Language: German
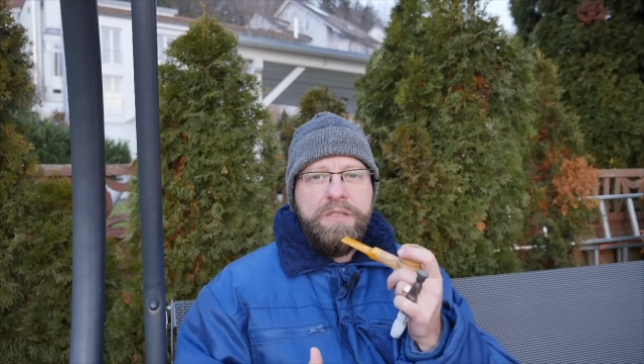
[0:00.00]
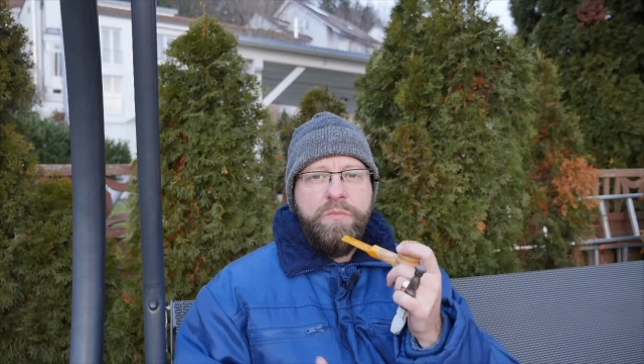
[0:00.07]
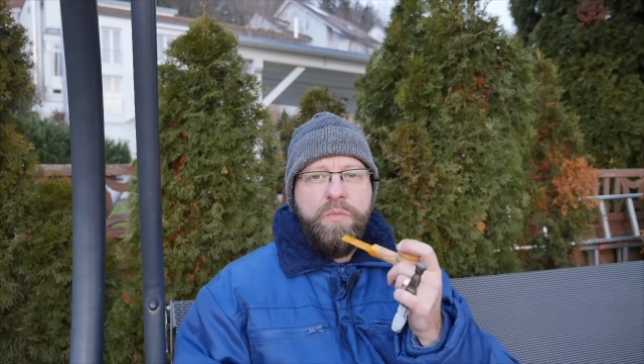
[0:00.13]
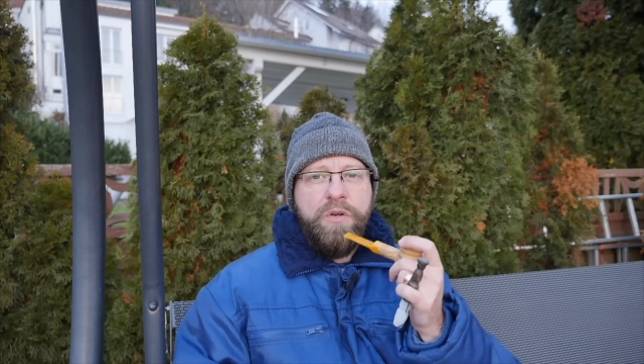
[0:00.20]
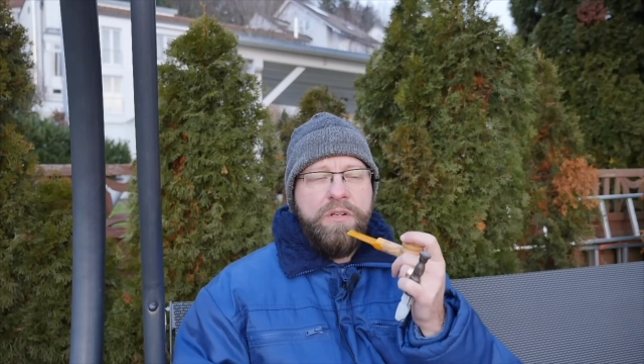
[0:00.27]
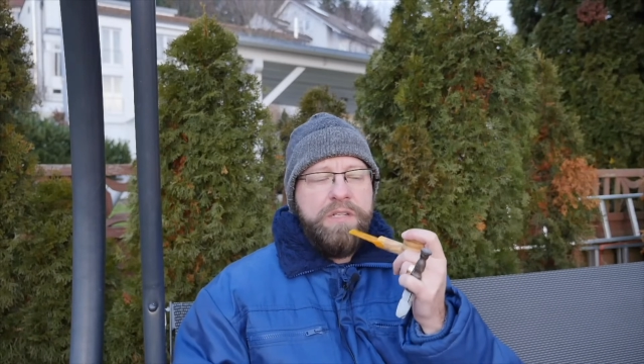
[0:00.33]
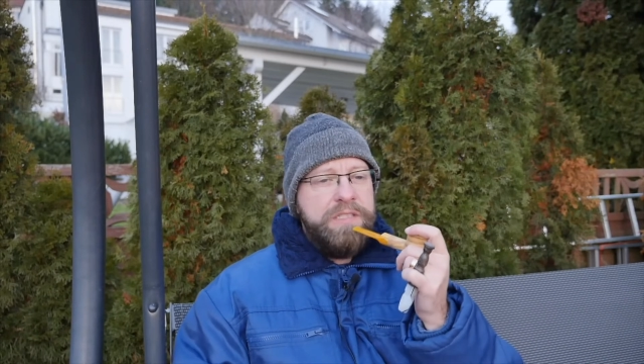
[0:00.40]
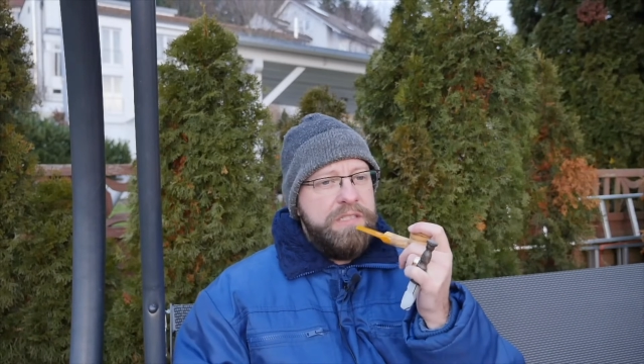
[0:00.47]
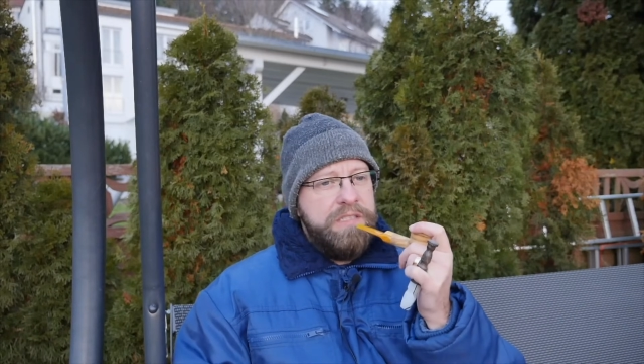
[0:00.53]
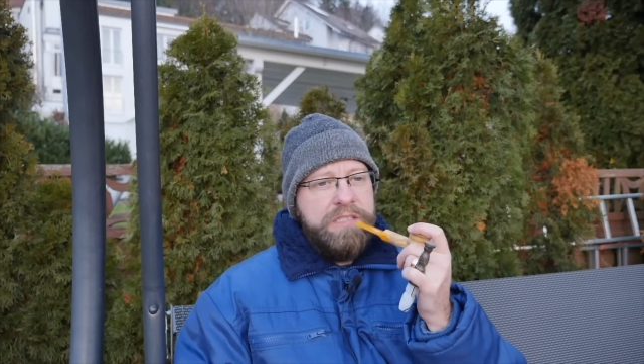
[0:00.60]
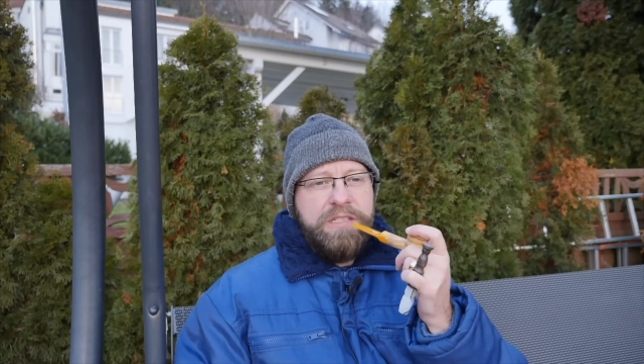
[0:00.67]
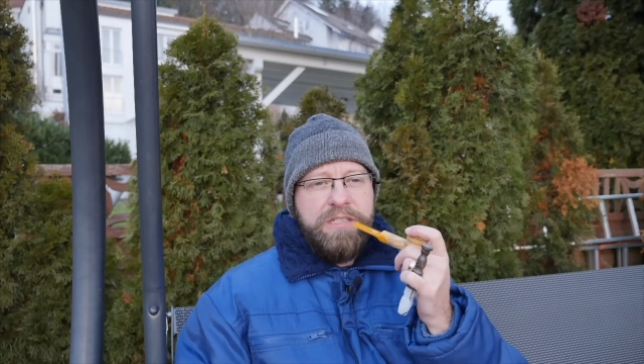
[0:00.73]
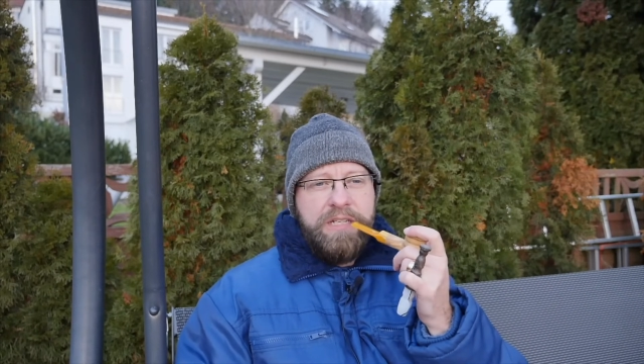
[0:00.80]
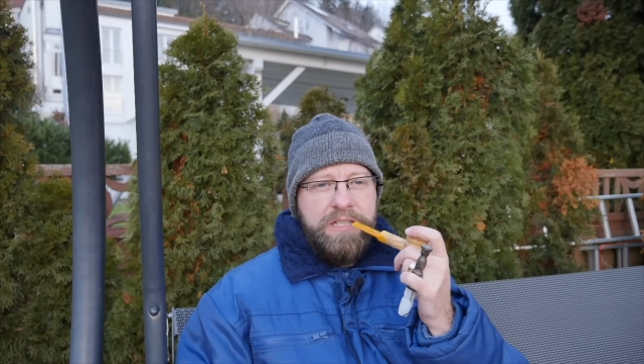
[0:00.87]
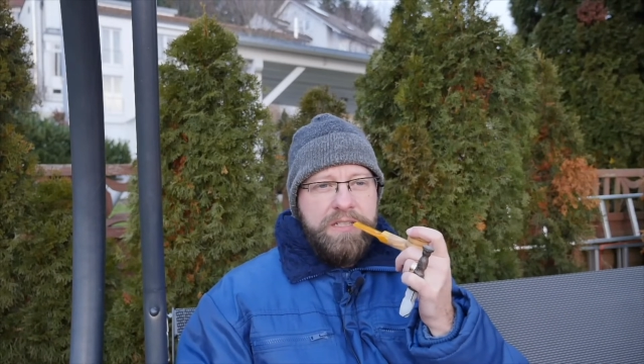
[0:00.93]
Burleys ist
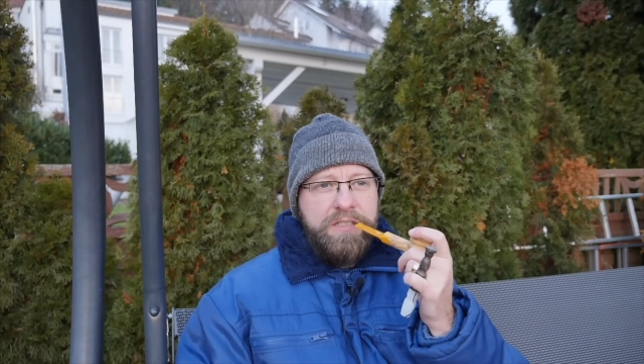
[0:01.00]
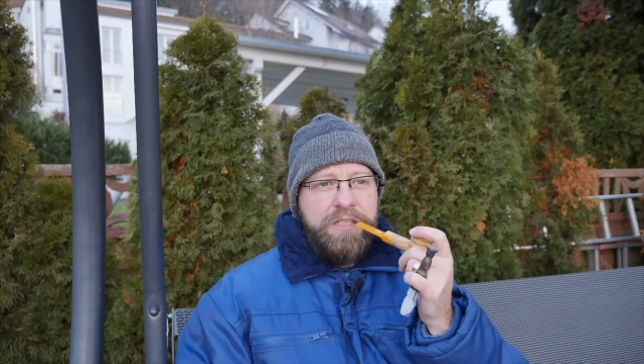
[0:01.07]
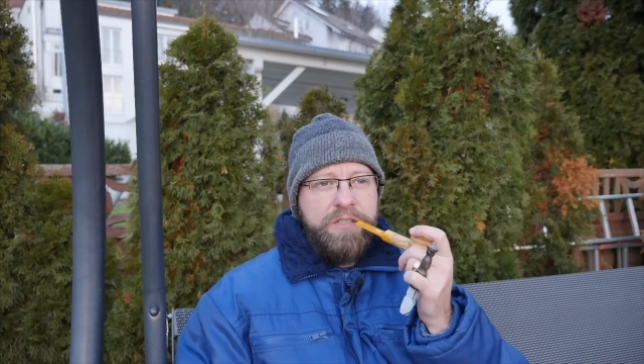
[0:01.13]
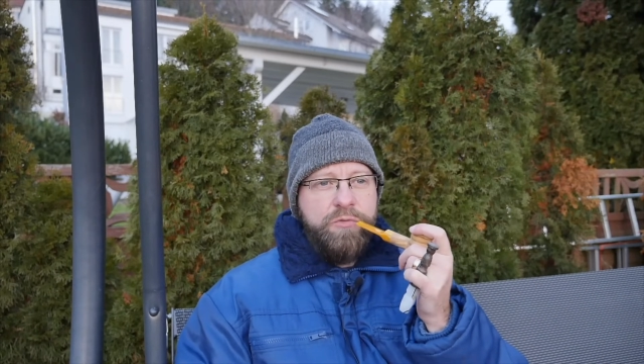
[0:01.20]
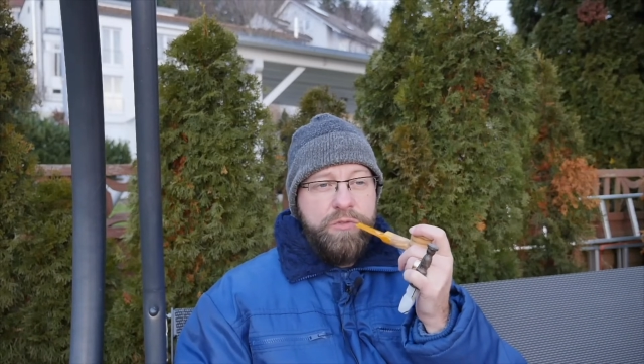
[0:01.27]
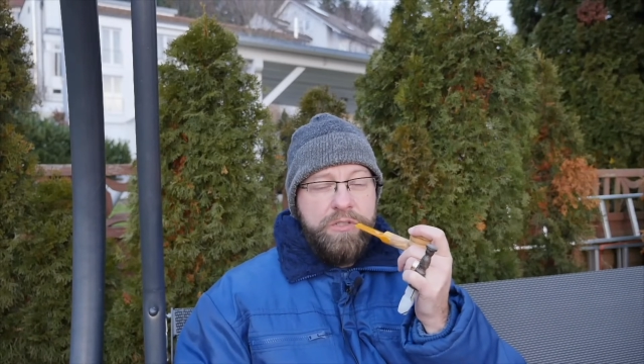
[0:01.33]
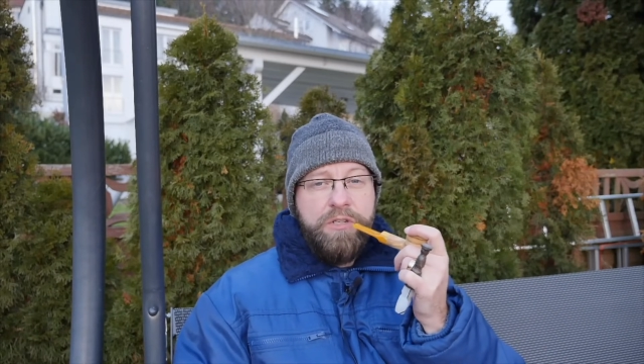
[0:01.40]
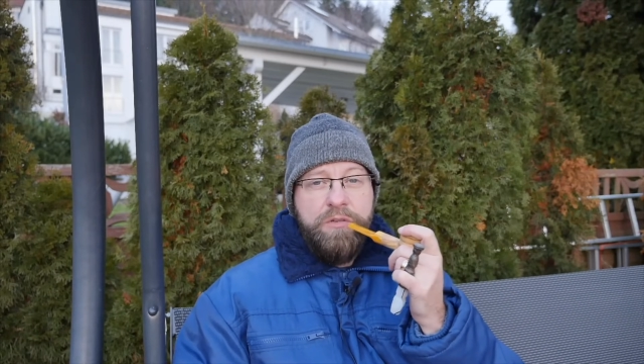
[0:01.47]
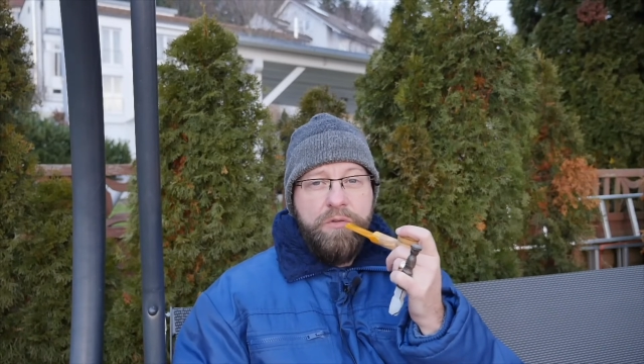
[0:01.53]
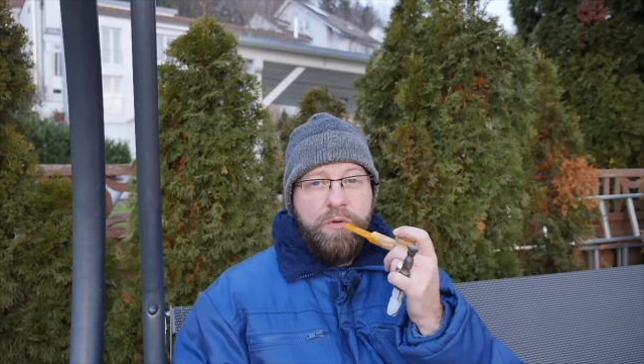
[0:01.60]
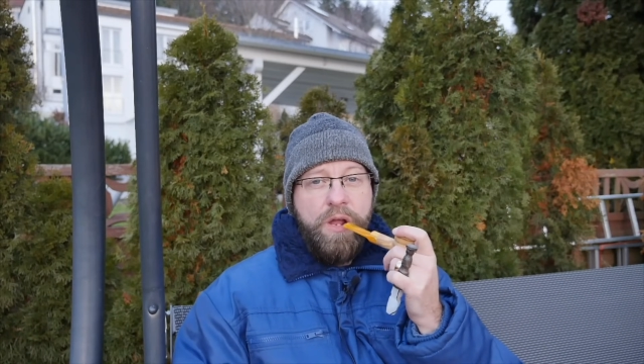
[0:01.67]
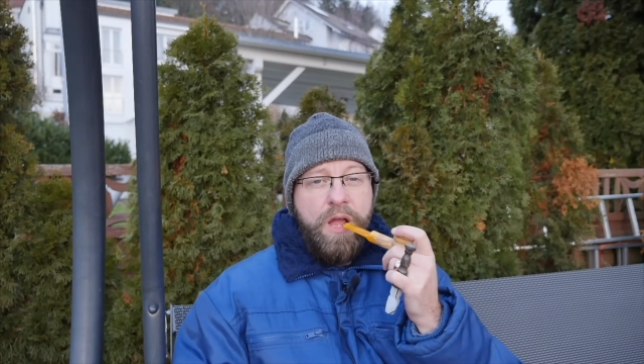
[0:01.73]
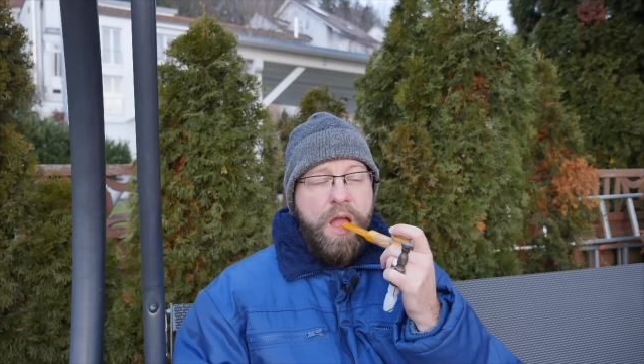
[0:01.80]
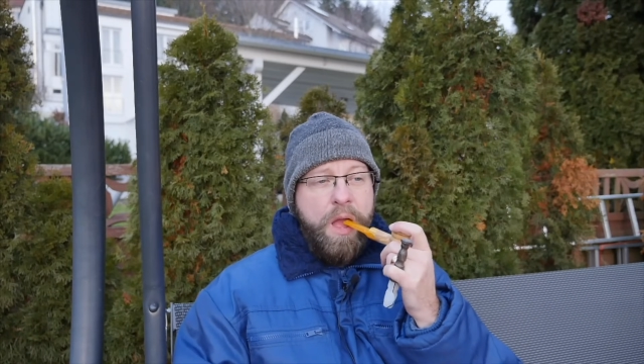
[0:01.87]
hier richtig gut gelungen.